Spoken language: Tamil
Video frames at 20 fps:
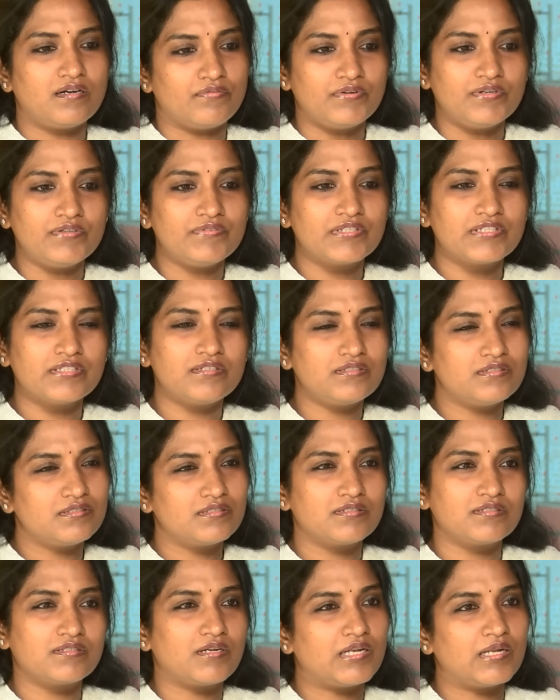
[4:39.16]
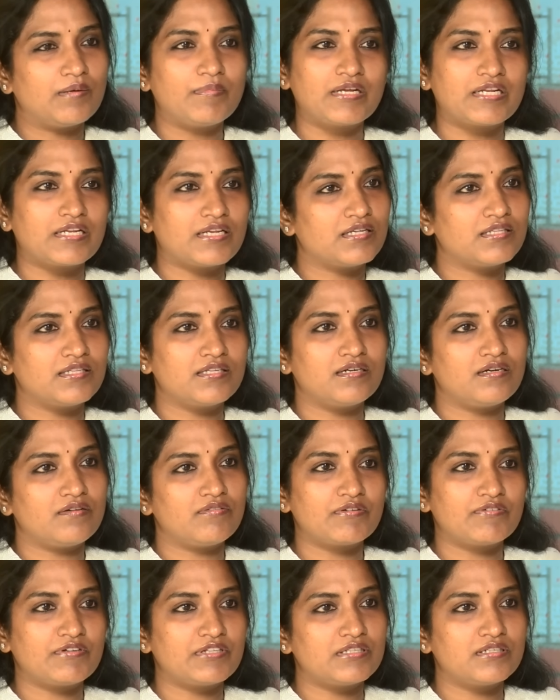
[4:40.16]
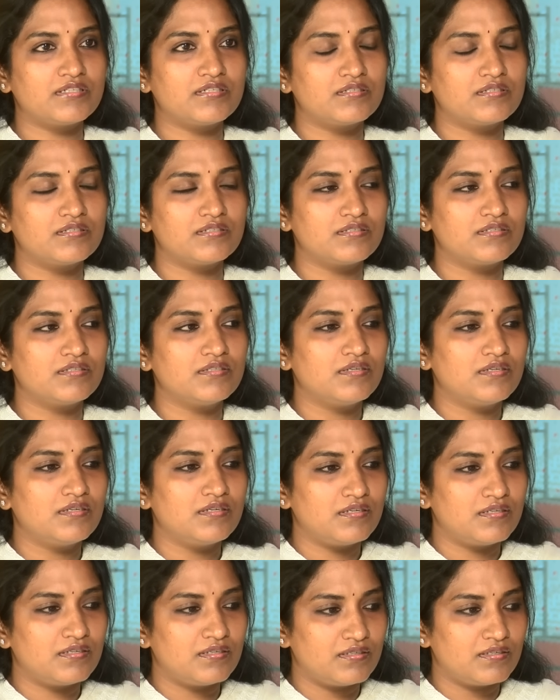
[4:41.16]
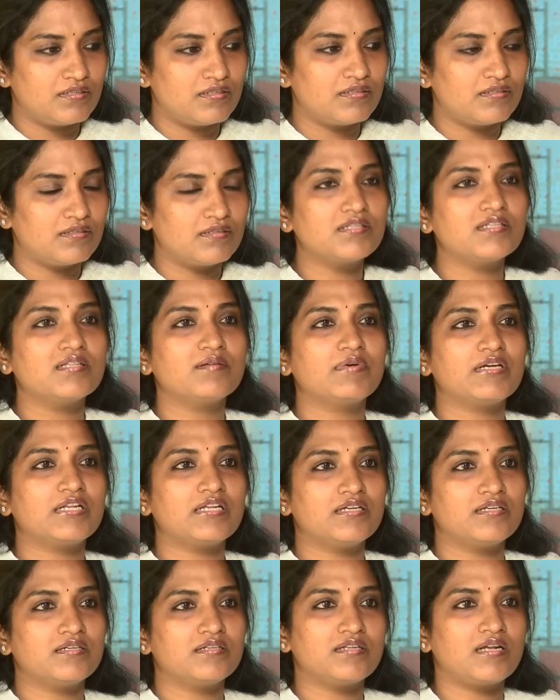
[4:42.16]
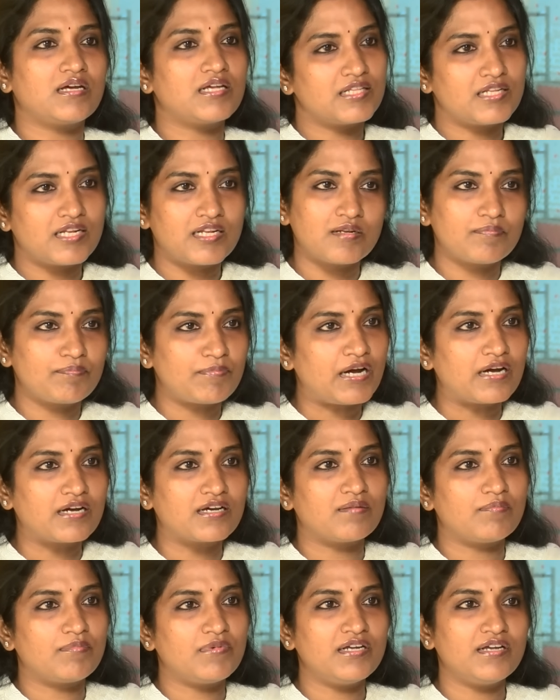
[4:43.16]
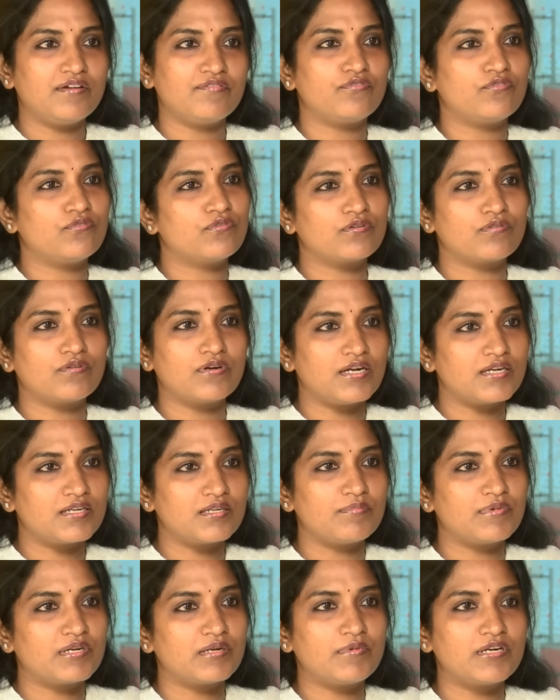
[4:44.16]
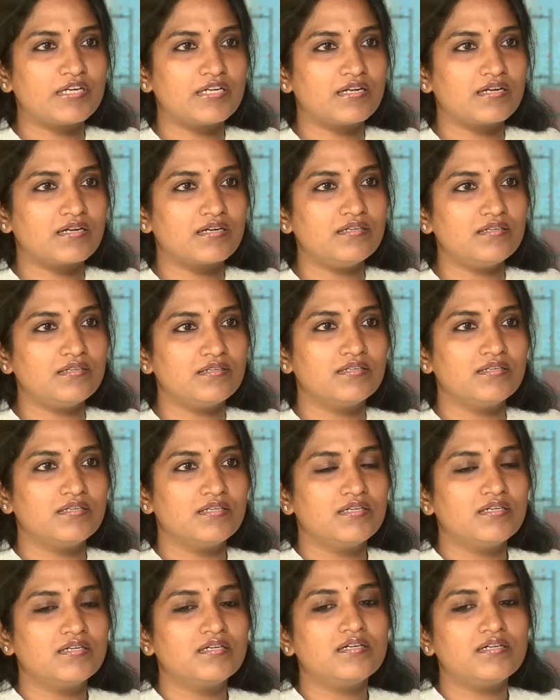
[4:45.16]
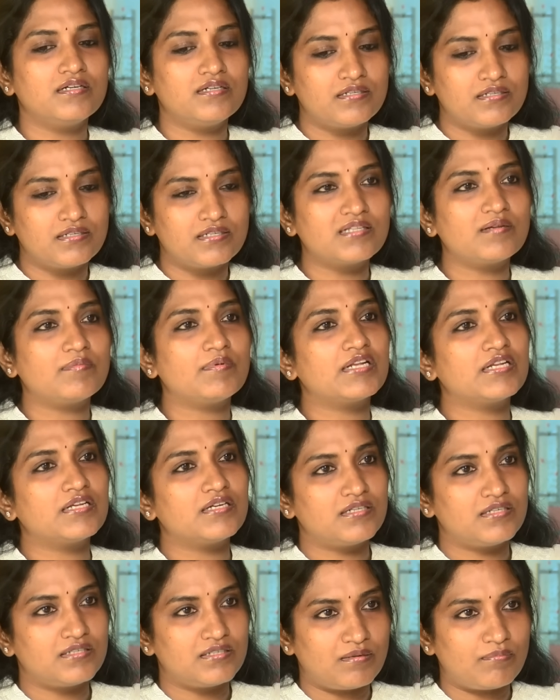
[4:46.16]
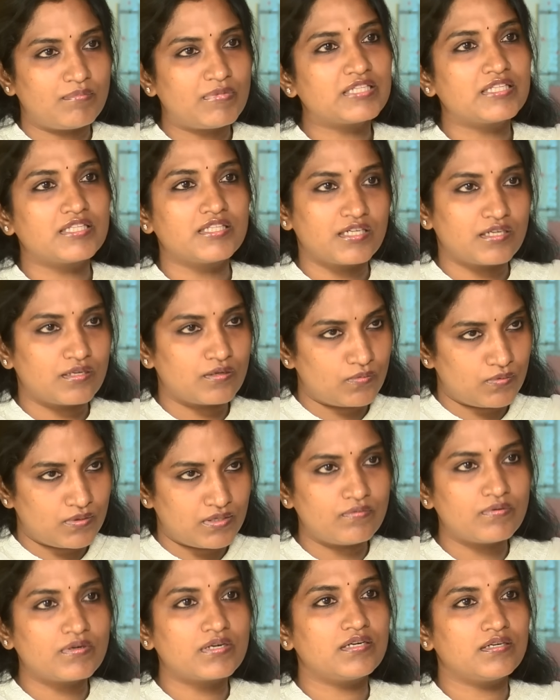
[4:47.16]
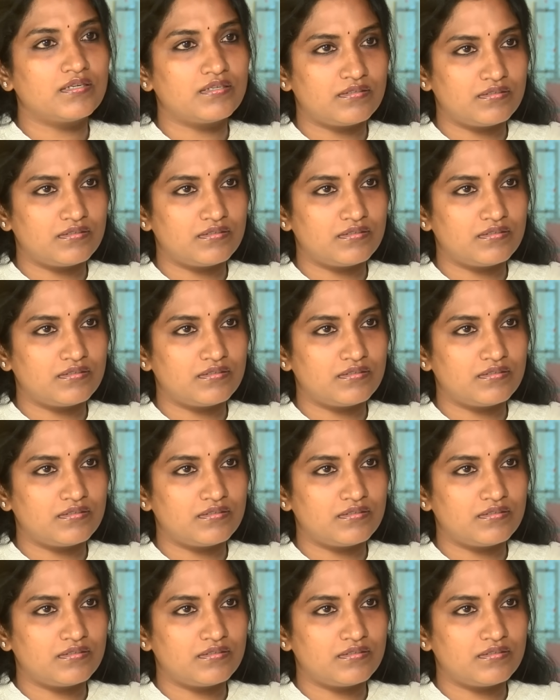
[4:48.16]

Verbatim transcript: அவர் வந்து நல்ல மரியாதையாக அவர் வந்து இந்த மாதிரி நான் இது என்னென்னு பார்க்குறேம்மா என் ஃபோனை கூட அட்டன் பண்ண மாட்டாங்க இந்த மாதிரி அம்மா திதிக்கு கூட அவங்க